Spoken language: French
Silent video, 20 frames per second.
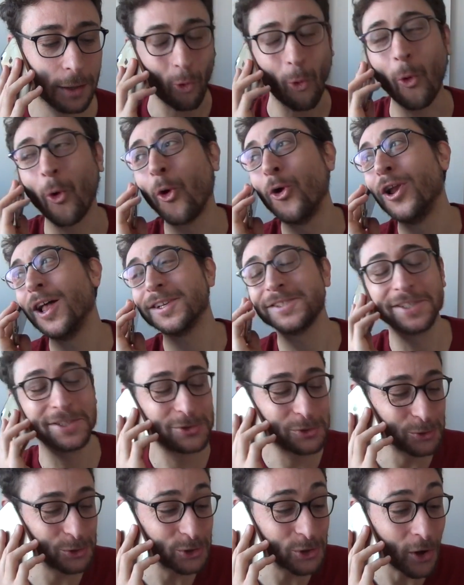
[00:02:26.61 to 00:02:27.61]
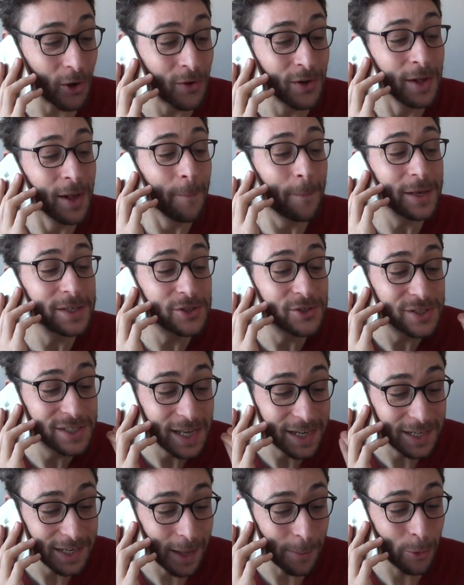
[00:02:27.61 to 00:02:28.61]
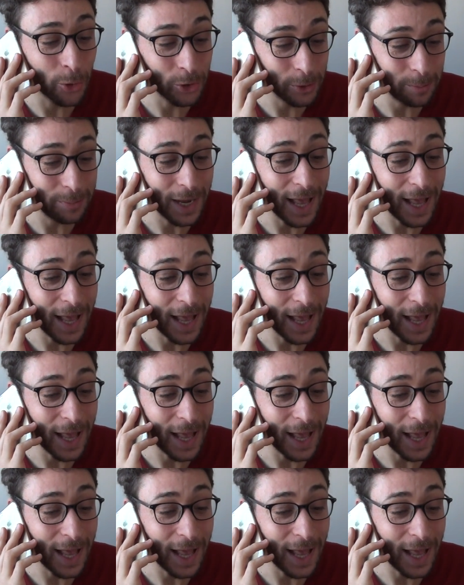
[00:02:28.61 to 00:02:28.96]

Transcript: Oh là, c'est touchant, parce que c'est clairement une